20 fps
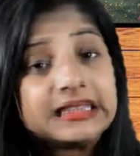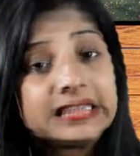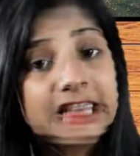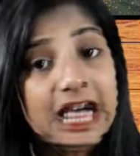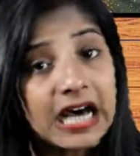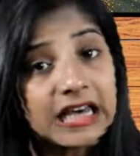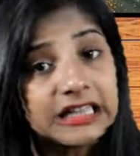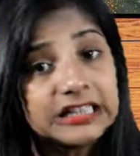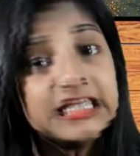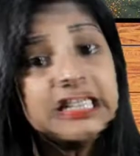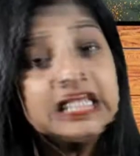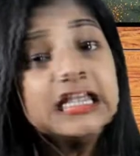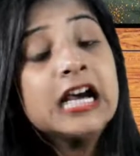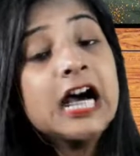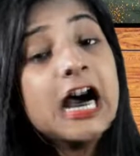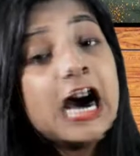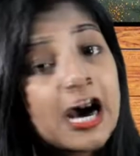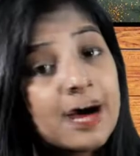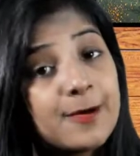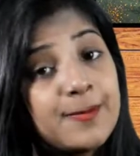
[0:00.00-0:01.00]
दादी
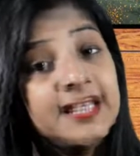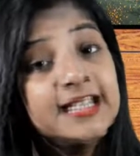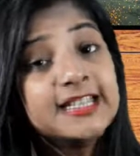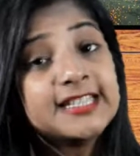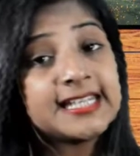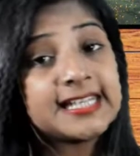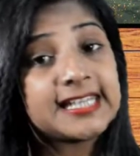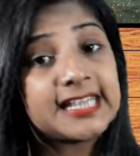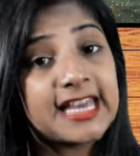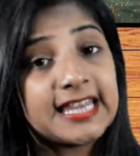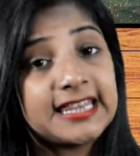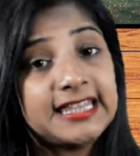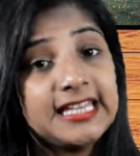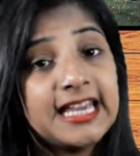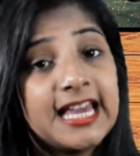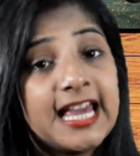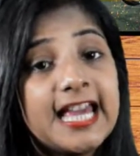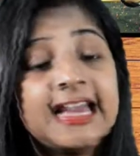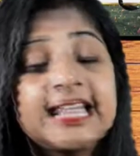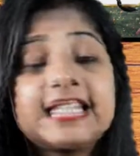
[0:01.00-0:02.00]
अभी से
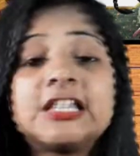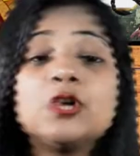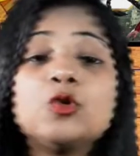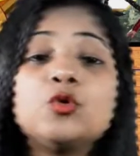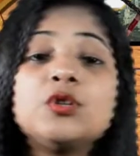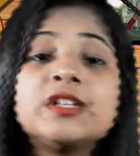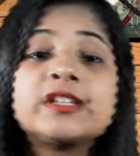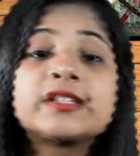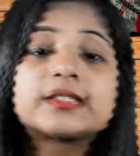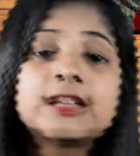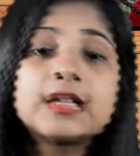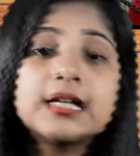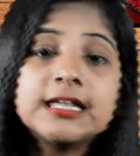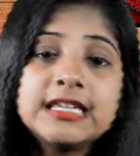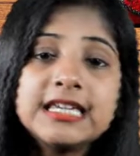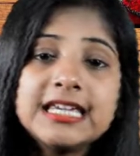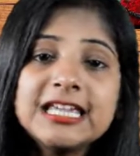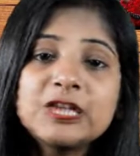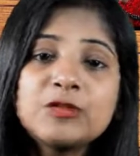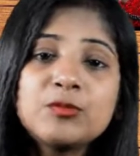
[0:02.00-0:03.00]
कहती है कि उन्हें
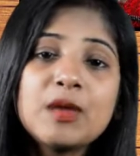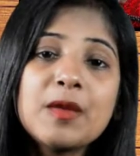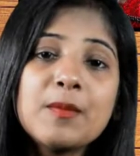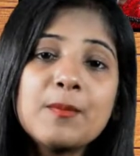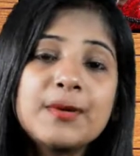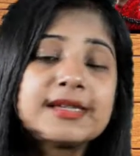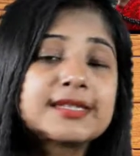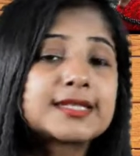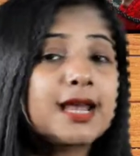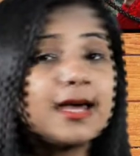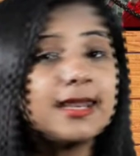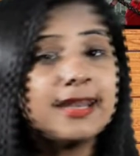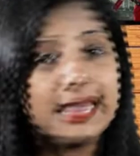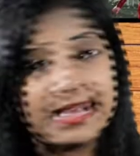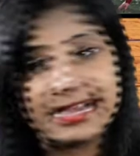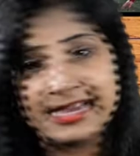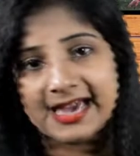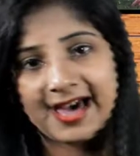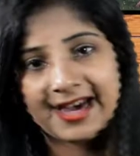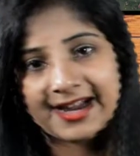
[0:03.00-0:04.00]
संगीत में मजा
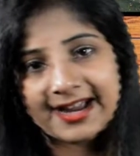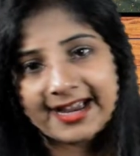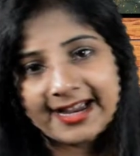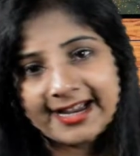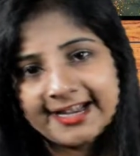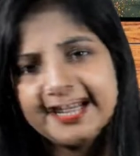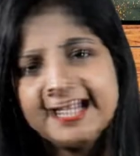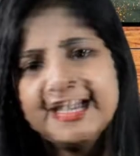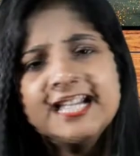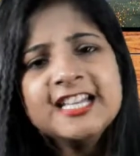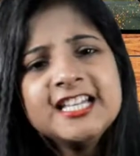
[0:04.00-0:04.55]
नहीं आ रहा है